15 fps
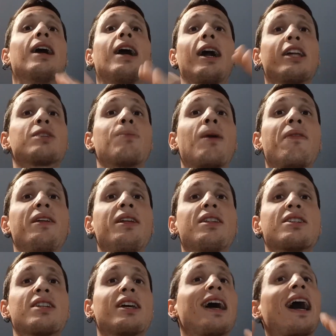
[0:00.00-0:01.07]
Al
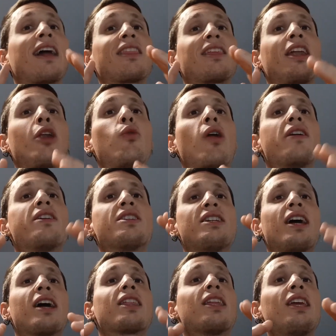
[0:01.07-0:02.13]
expandirse adquieren una
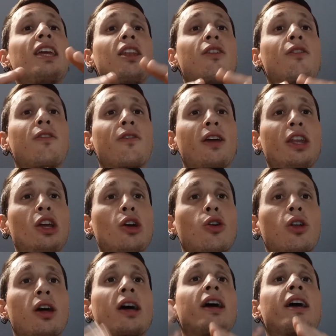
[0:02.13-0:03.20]
densidad
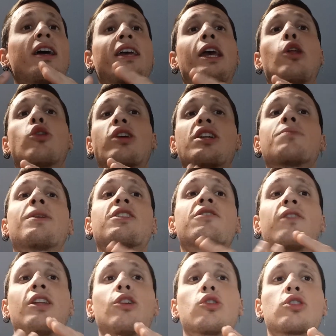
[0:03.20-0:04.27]
inferior que los gases más
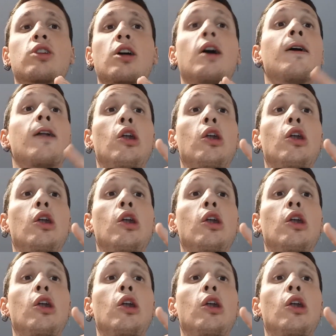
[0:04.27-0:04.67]
fríos,